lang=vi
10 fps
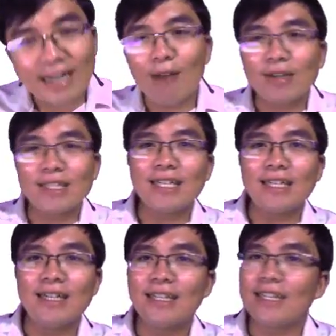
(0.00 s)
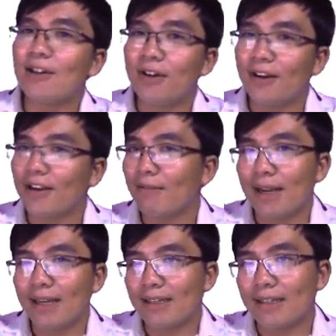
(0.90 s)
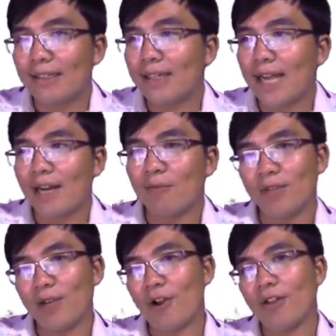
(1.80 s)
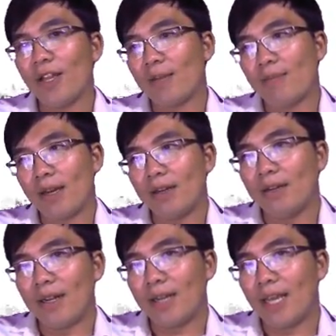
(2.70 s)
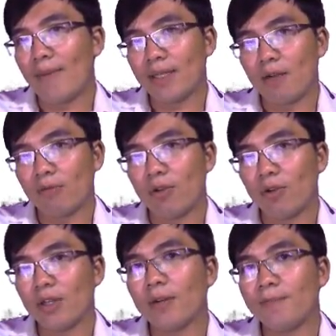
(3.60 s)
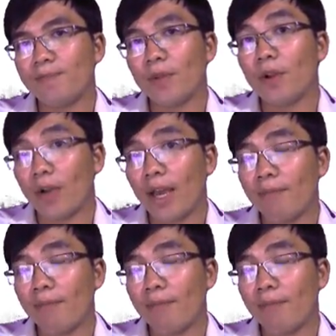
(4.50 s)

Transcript: nên học cái gì nữa thì thôi rồi, các bạn chưa đạt được mục tiêu đó thì các bạn đừng nên nghĩ các bạn sẽ học tốt được. Ok,